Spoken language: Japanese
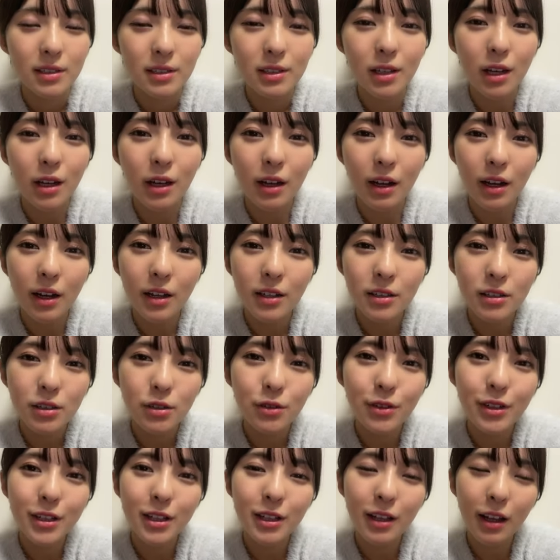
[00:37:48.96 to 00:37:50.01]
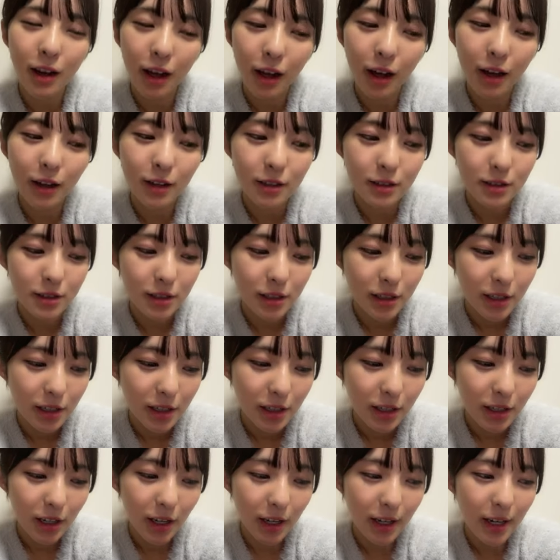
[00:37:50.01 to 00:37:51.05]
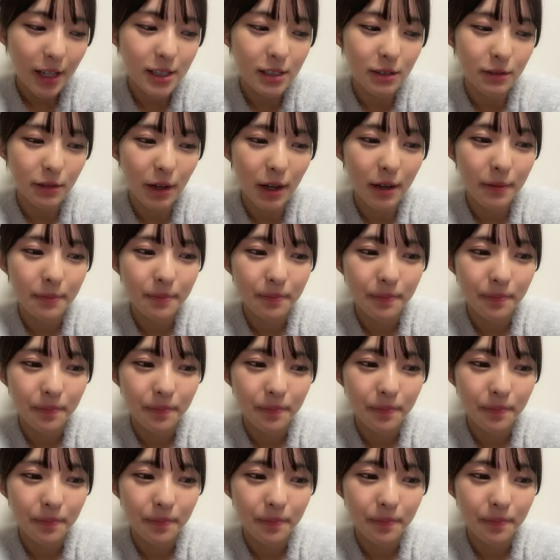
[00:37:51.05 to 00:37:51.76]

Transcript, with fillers: じゃあ配信終わったら金沢